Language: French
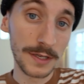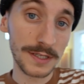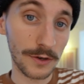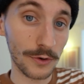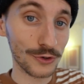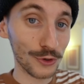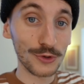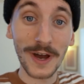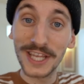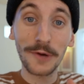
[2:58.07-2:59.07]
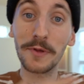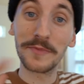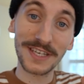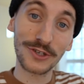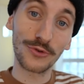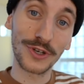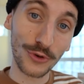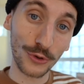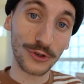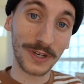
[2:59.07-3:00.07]
c'est que je reçois énormément de messages tous les
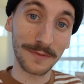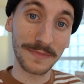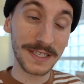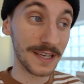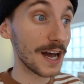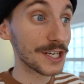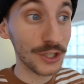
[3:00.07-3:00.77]
jours de gens qui me disent « Ah,